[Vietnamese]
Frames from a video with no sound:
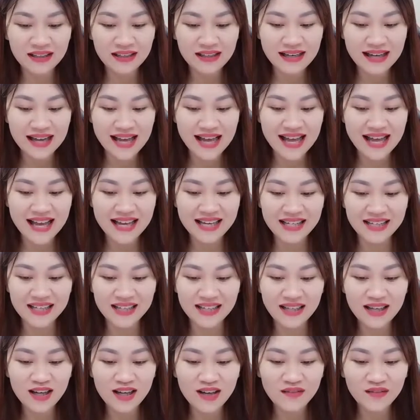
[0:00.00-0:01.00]

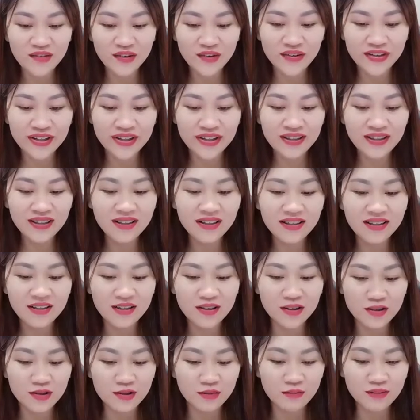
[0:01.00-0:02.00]
Ai, phụ nữ,
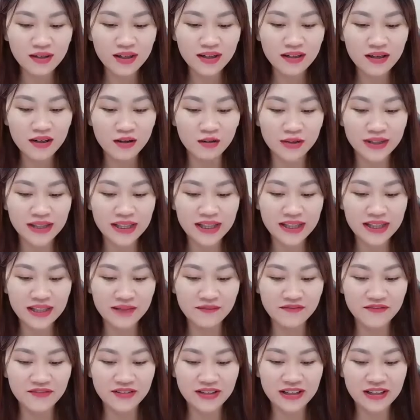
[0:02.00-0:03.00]
đúng là khẩu thị
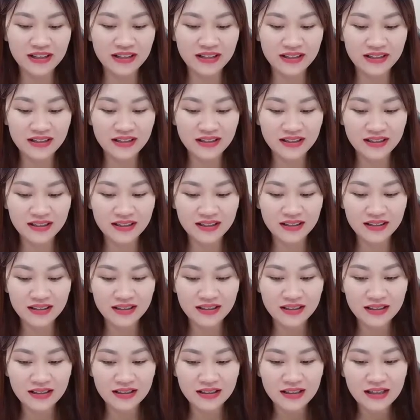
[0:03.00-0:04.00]
tâm phi.
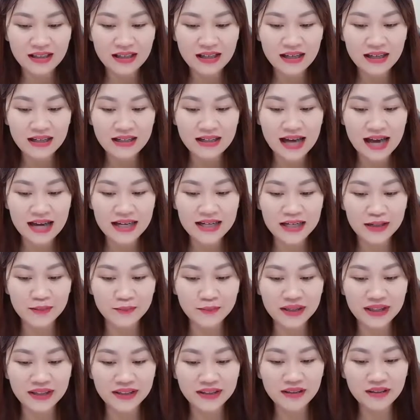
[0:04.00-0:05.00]
Đã
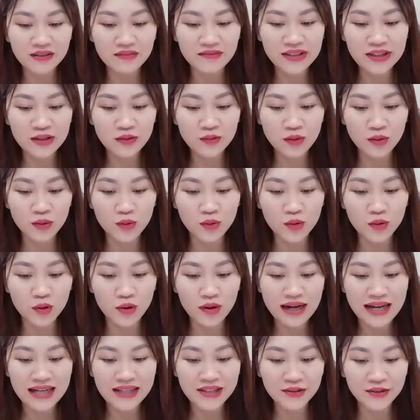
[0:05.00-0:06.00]
nếm đến tư vị của khổ
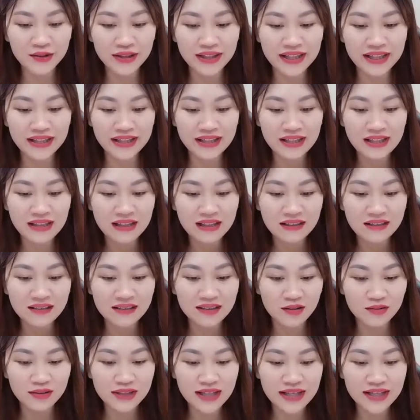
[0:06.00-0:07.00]
qua nhồi thịt,
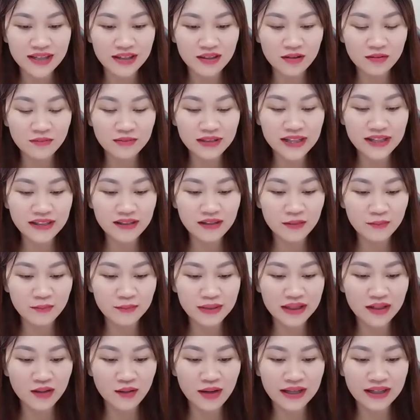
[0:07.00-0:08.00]
dầu tây không nhịn được
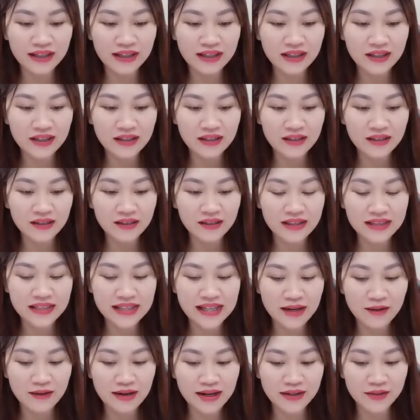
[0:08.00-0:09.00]
bình luận, hơi
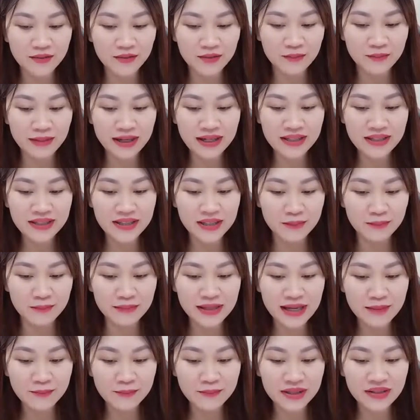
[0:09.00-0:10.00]
nhèo lại đôi mắt
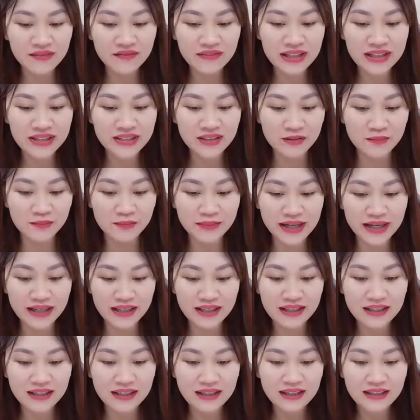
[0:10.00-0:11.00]
nhấm nháp mỹ vị trong miệng,
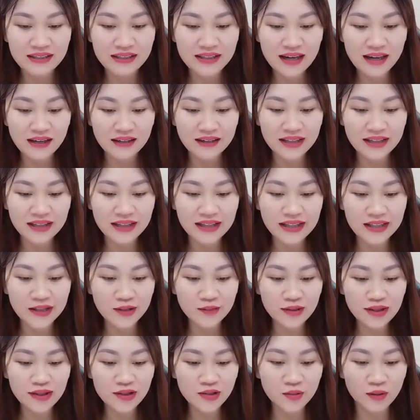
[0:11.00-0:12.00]
thẳng đến khi
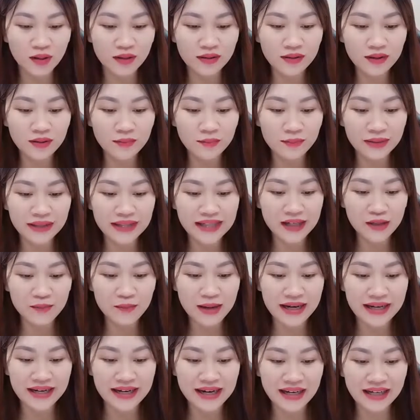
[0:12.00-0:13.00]
nuốt xuống mới theo
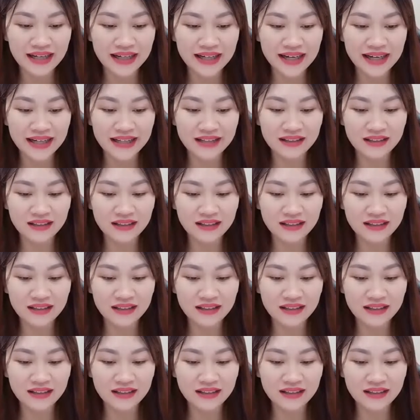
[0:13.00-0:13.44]
bản năng khen.